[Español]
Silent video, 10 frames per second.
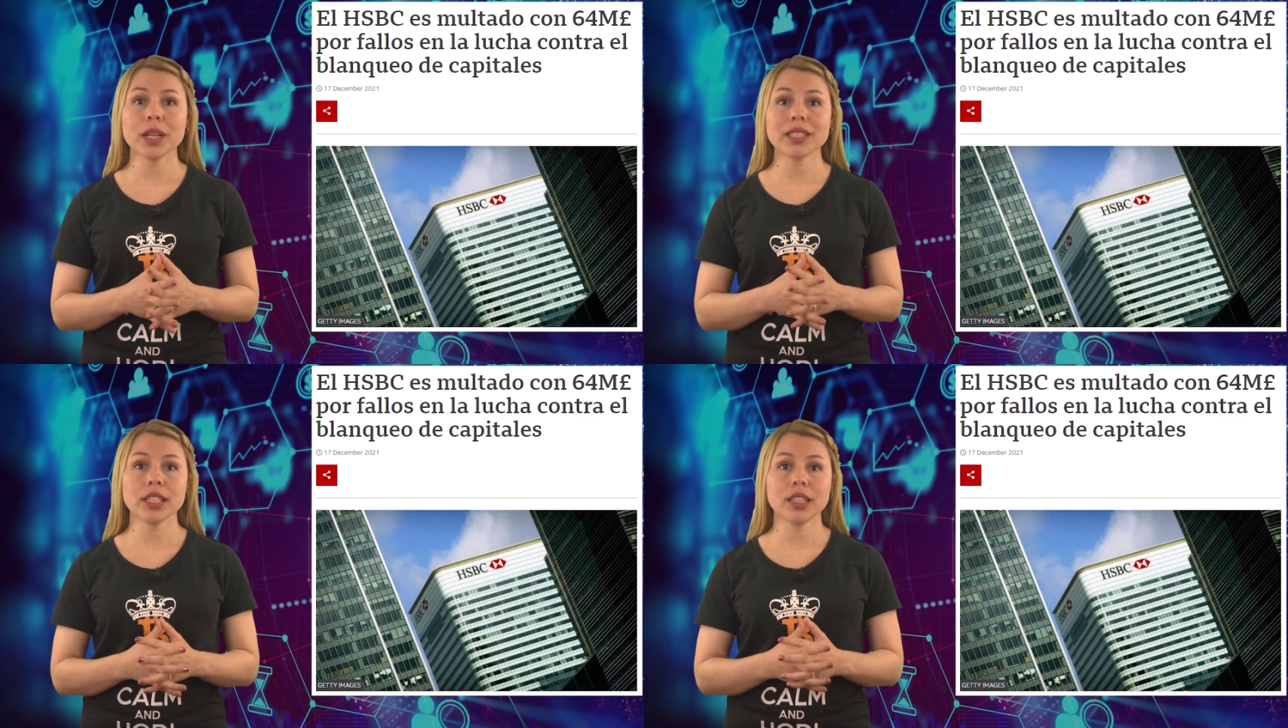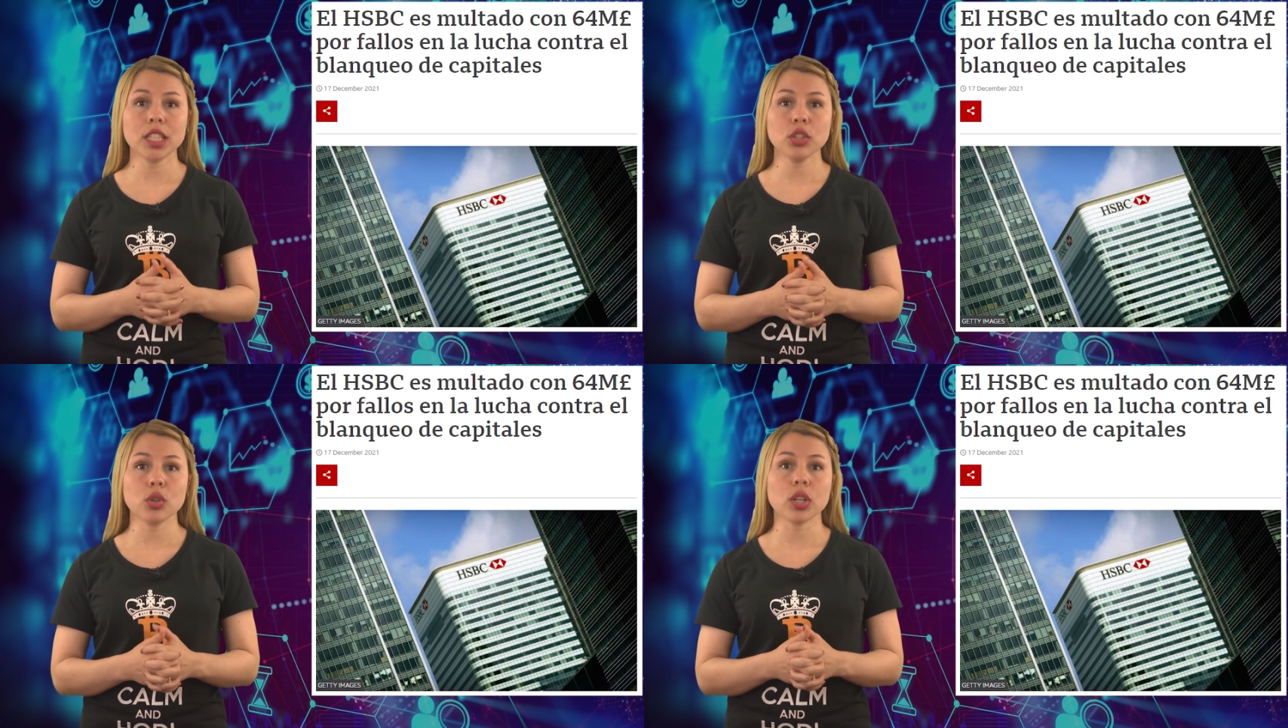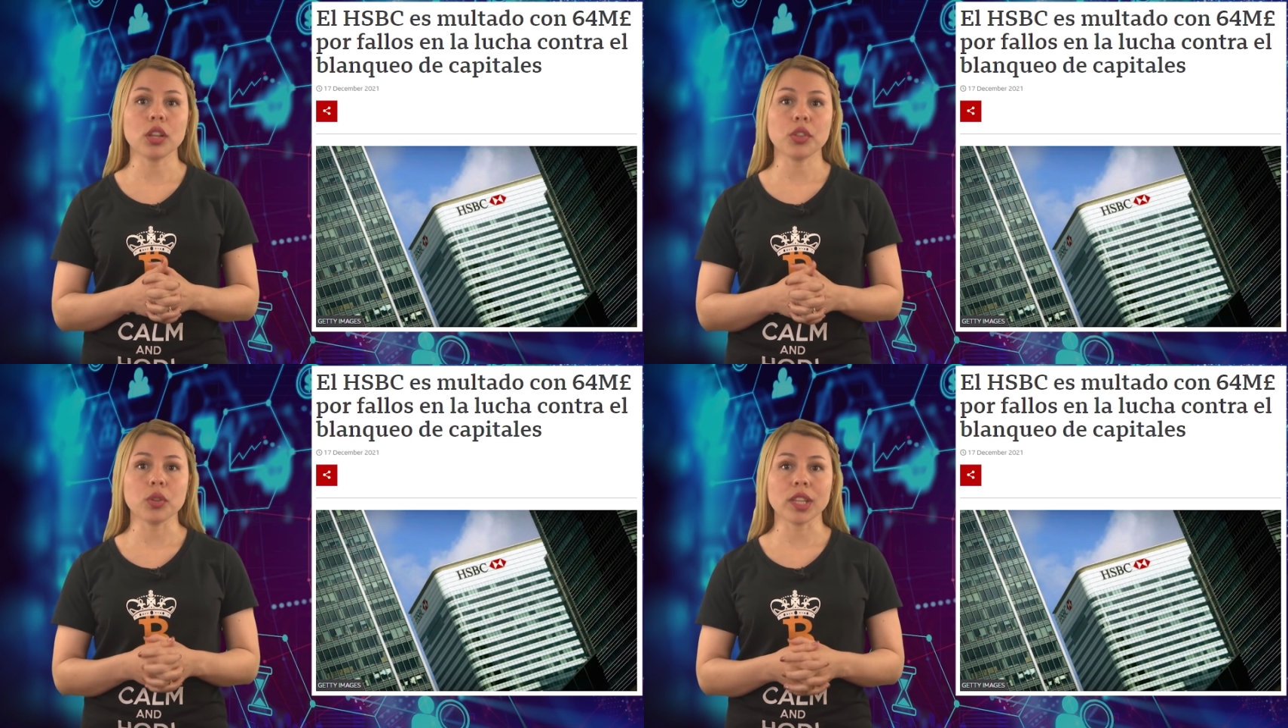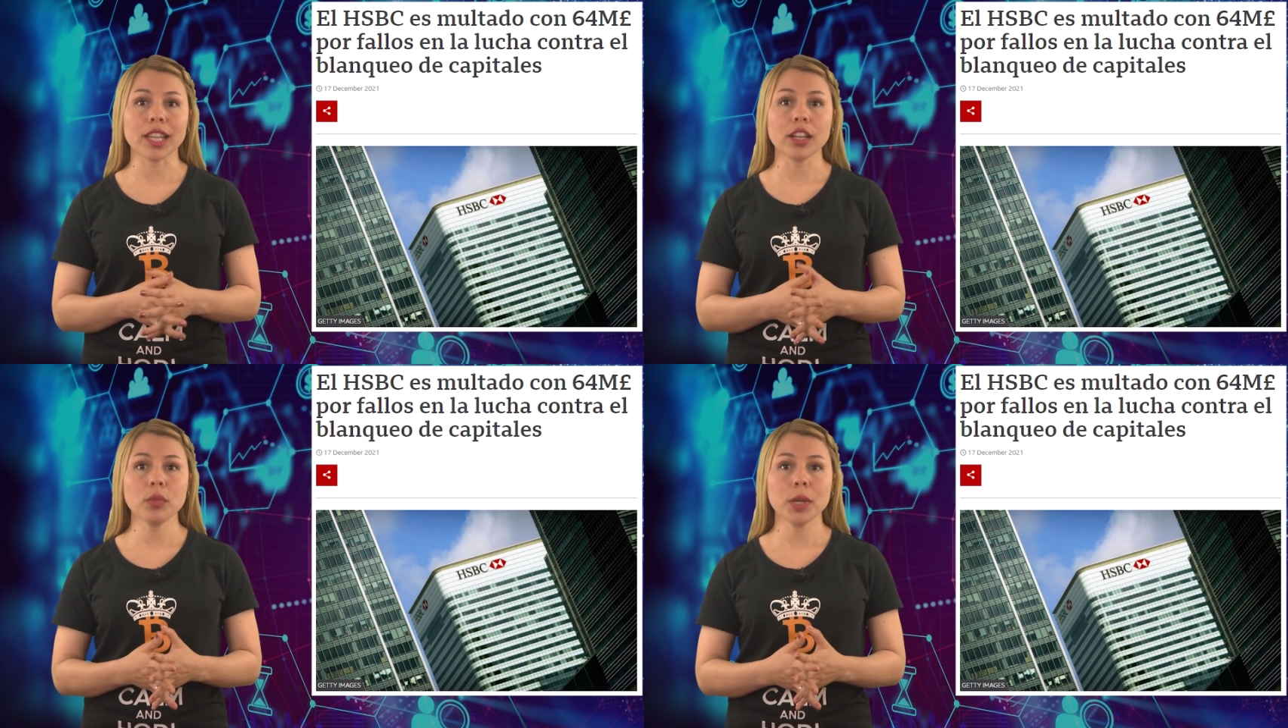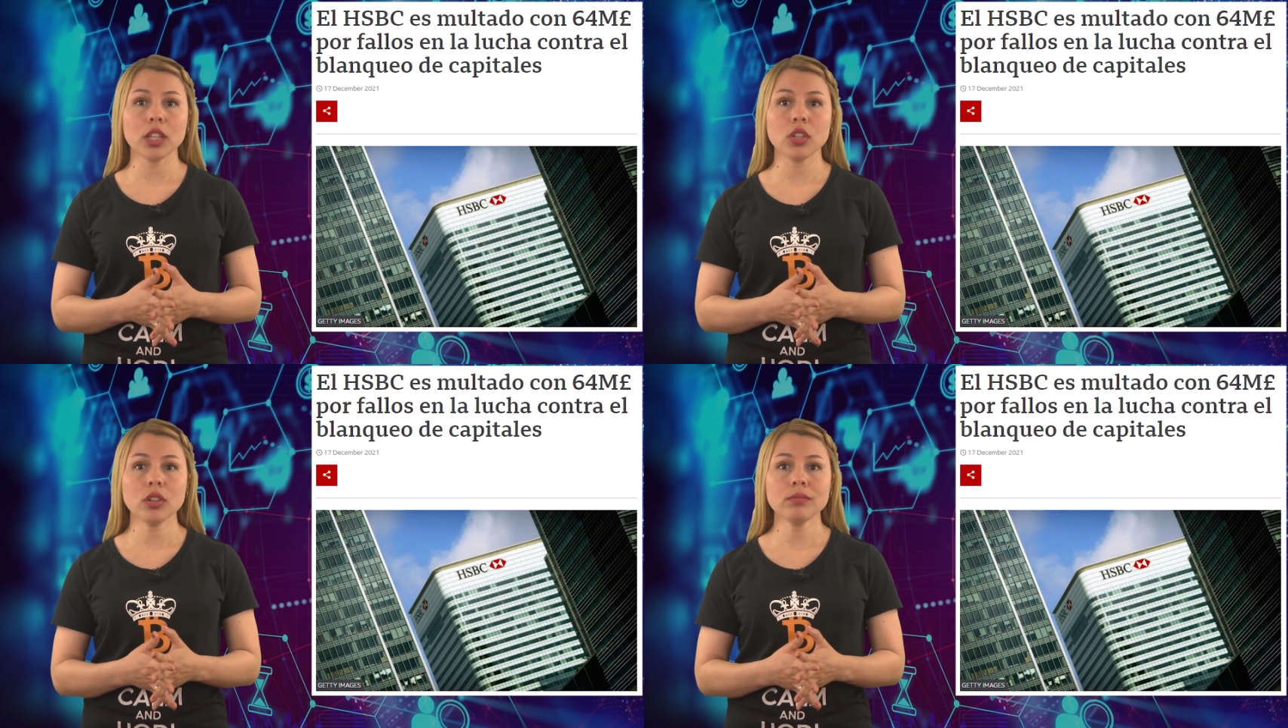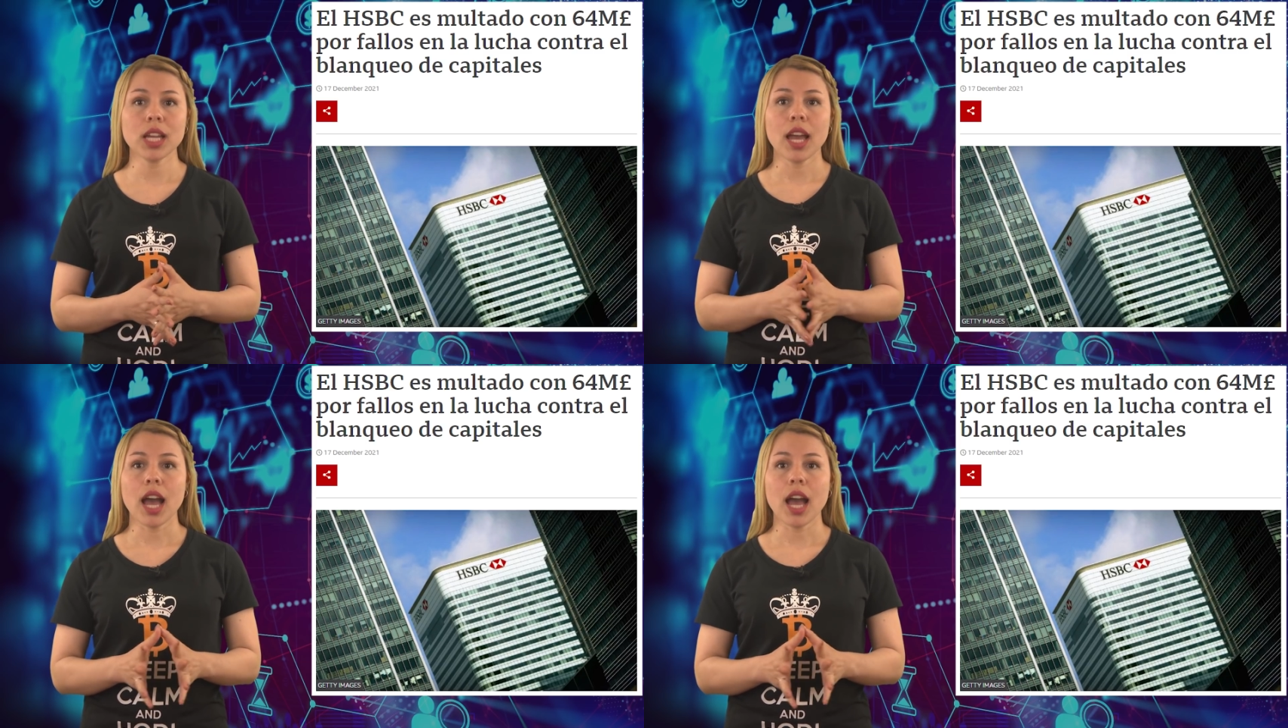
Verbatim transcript: más estrictos que el ciudadano medio,